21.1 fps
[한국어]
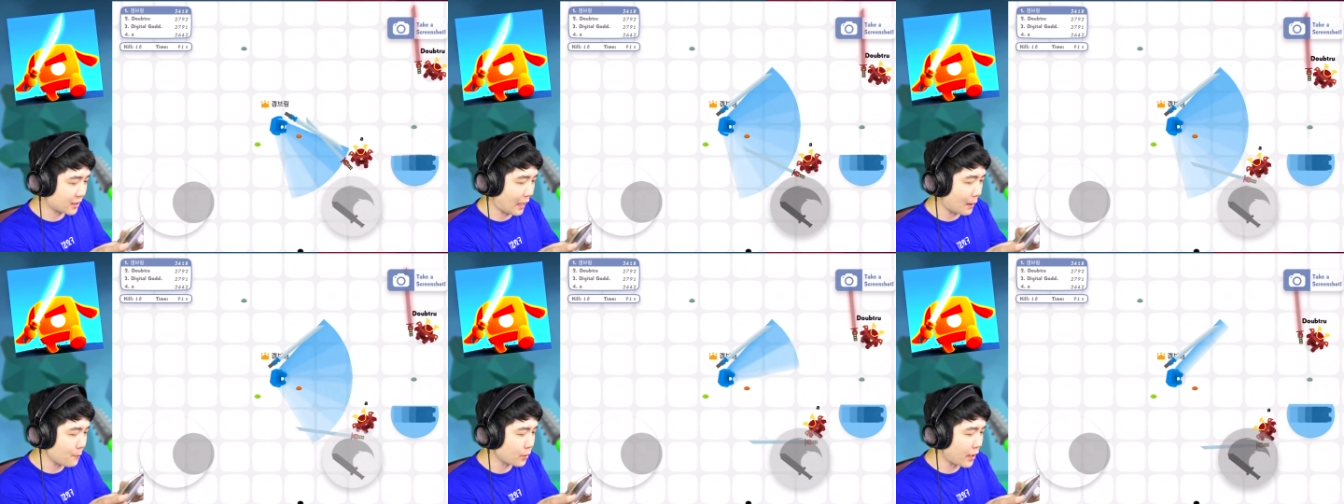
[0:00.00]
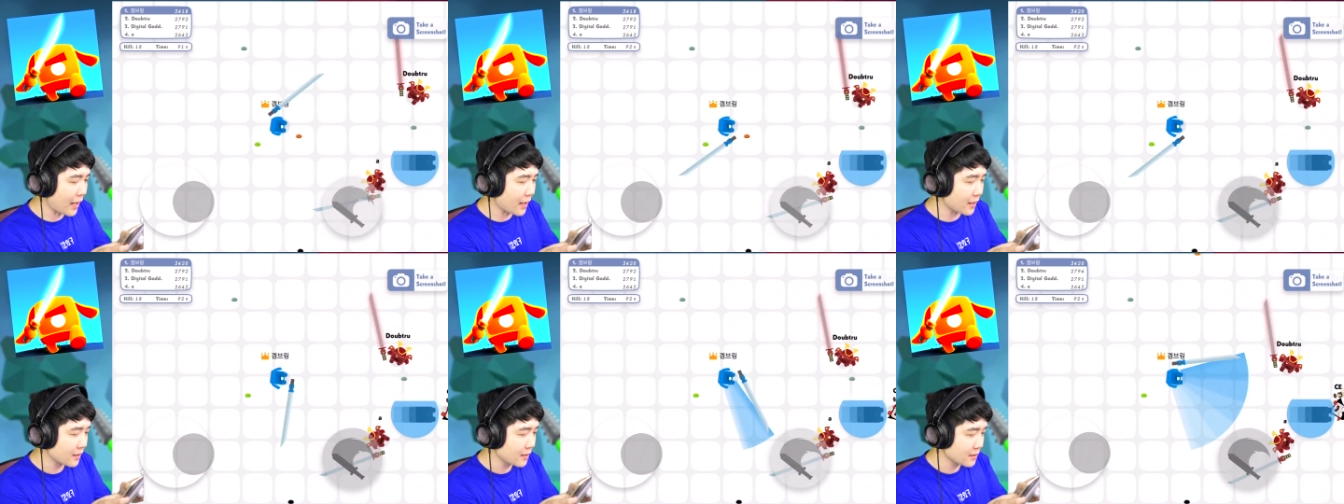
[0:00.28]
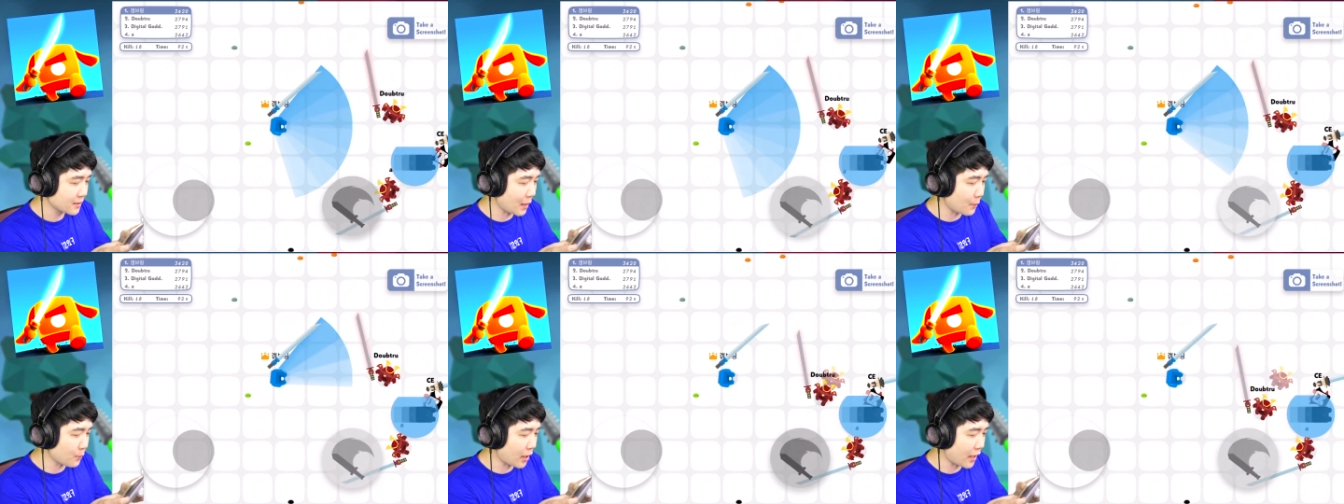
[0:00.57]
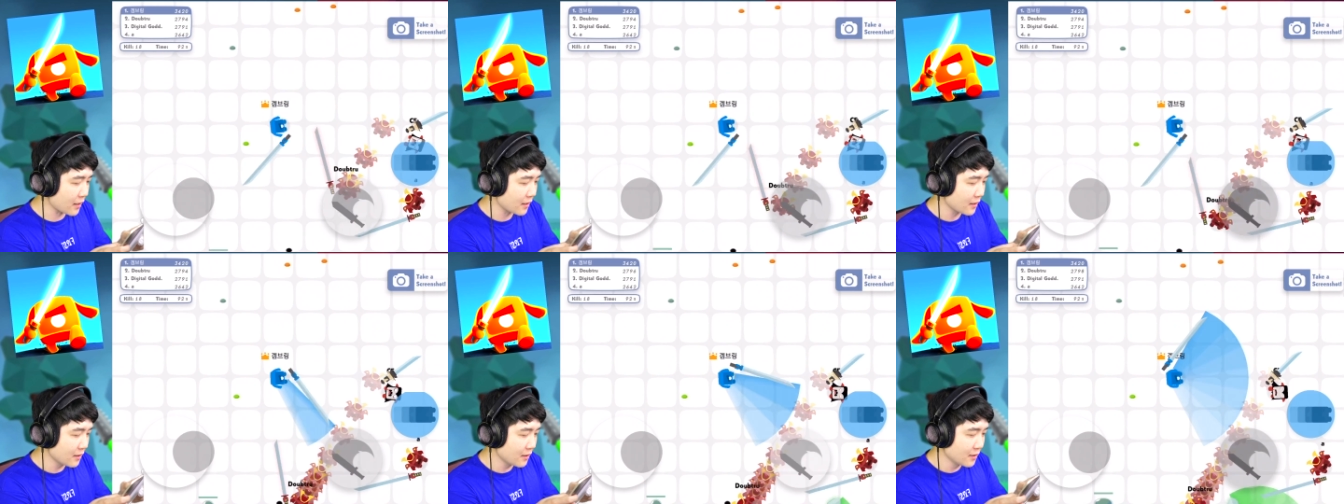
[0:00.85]
사무라이.
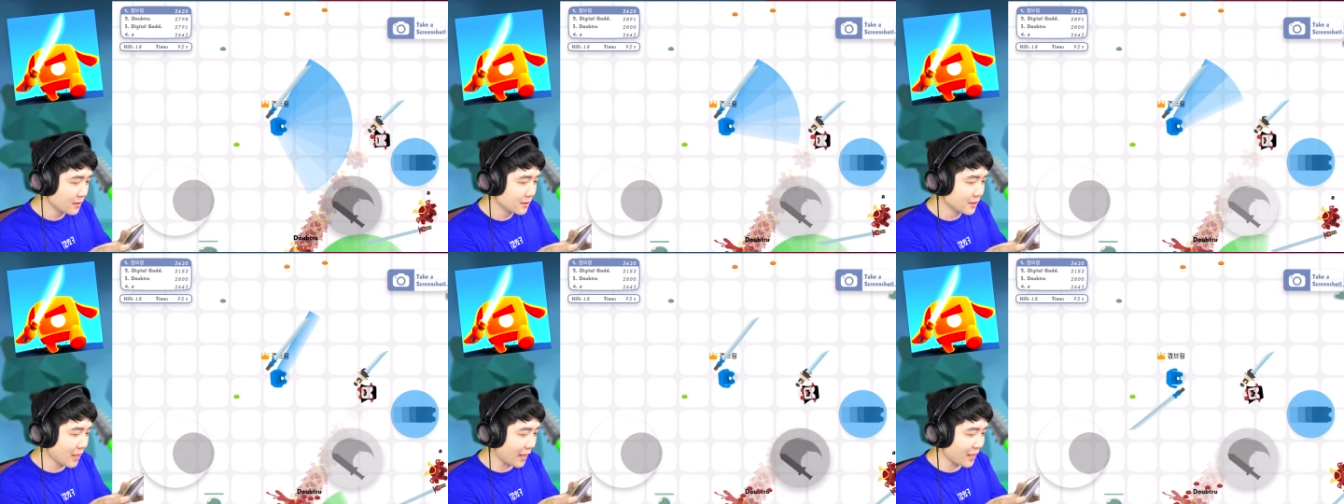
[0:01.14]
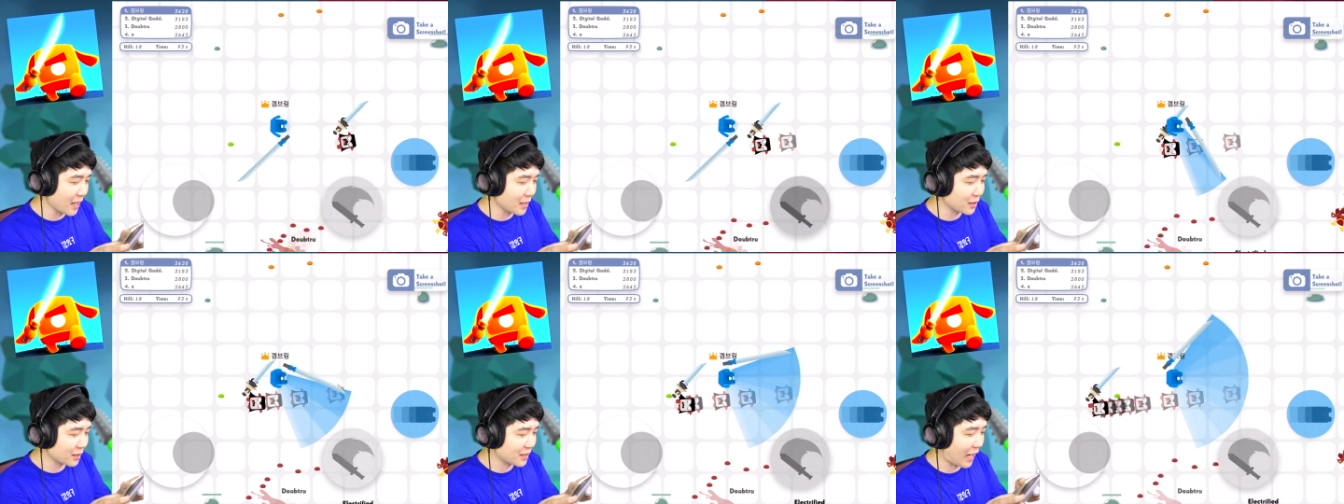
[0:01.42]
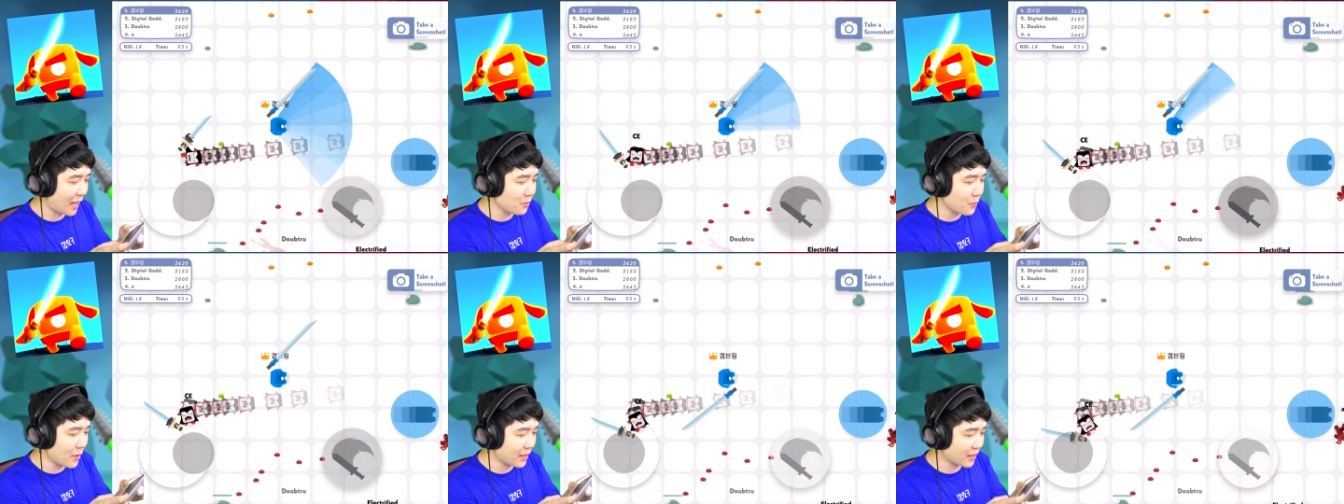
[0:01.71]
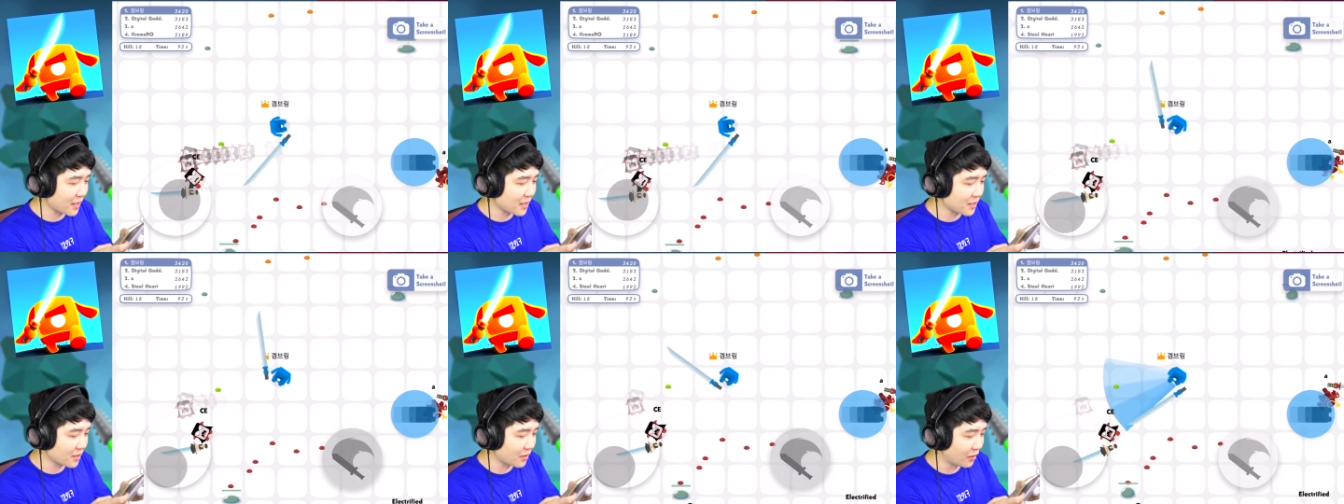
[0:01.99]
야 얘들 칼 왜
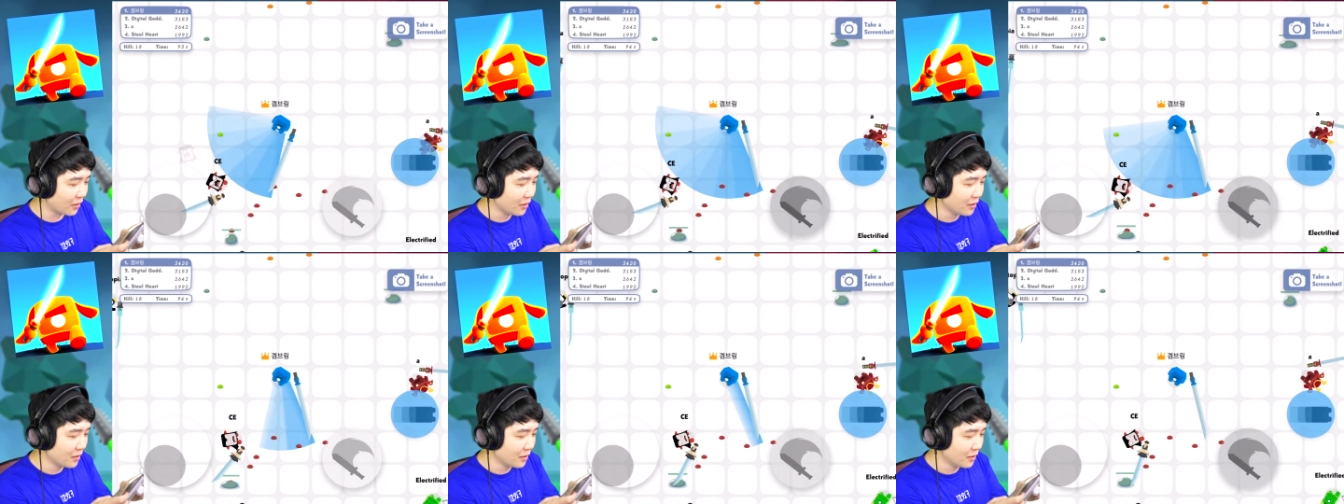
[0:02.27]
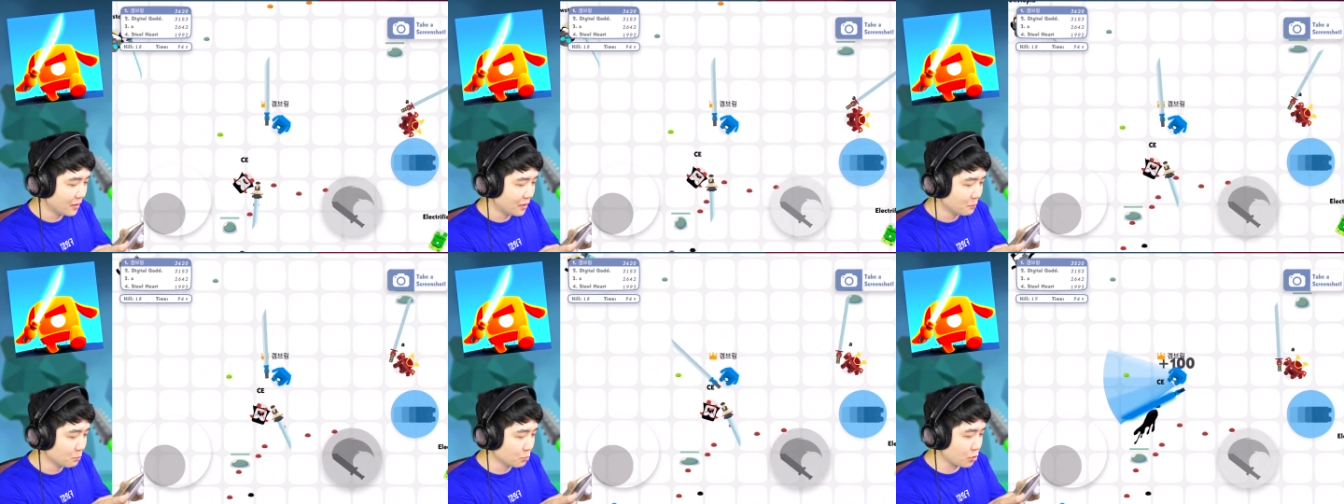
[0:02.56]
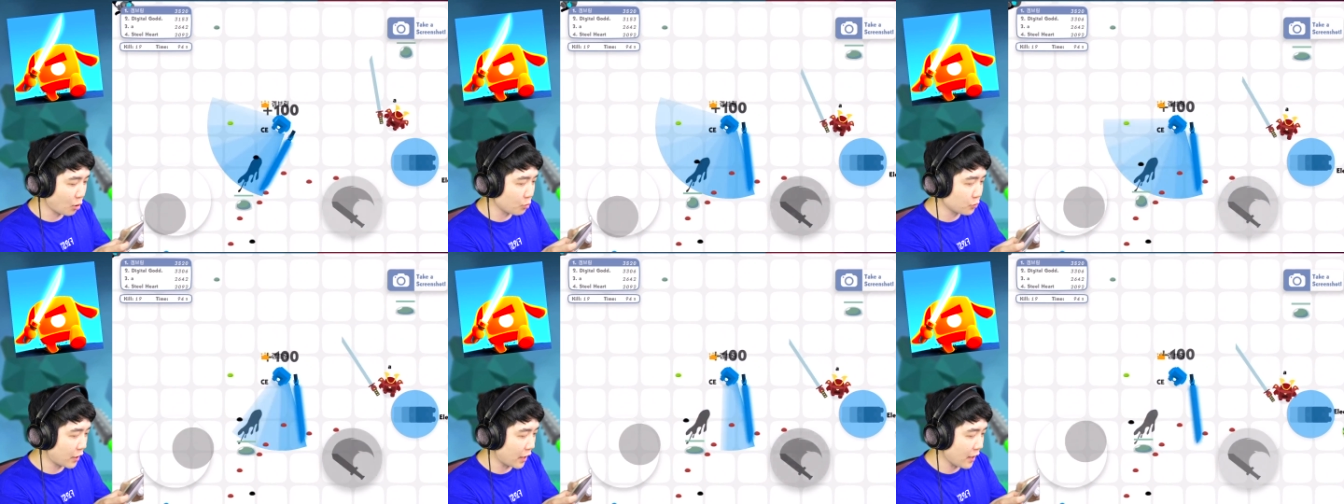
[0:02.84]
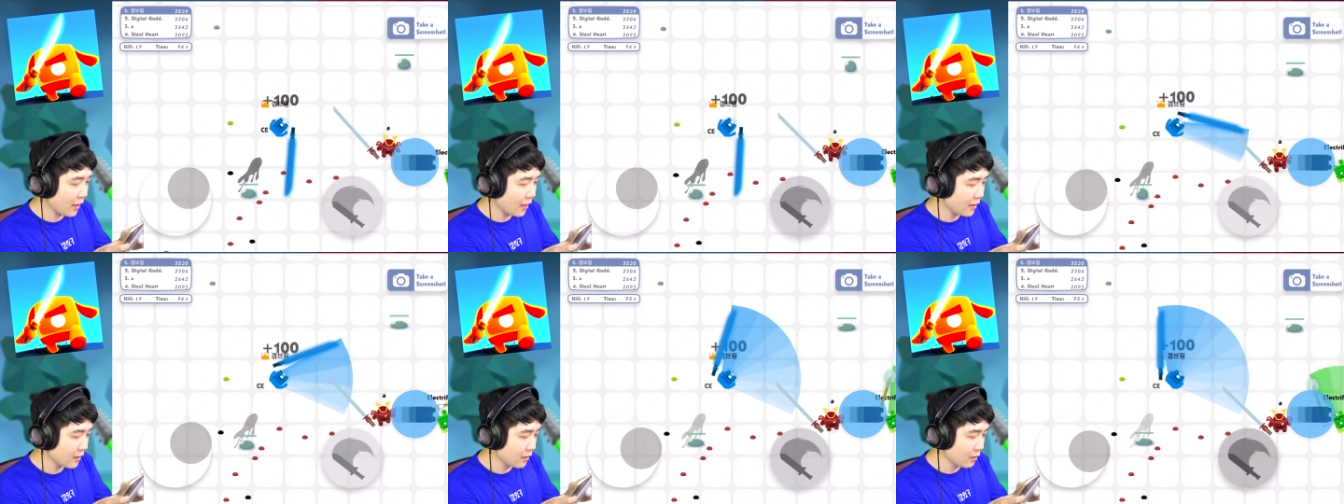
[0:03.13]
이렇게 길어.
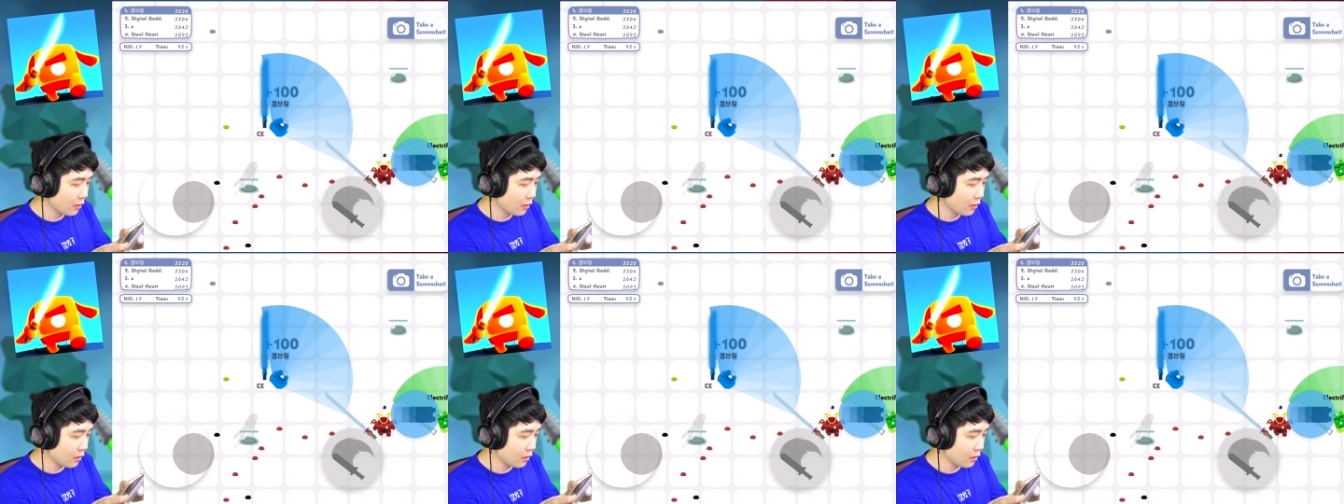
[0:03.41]
무서운데?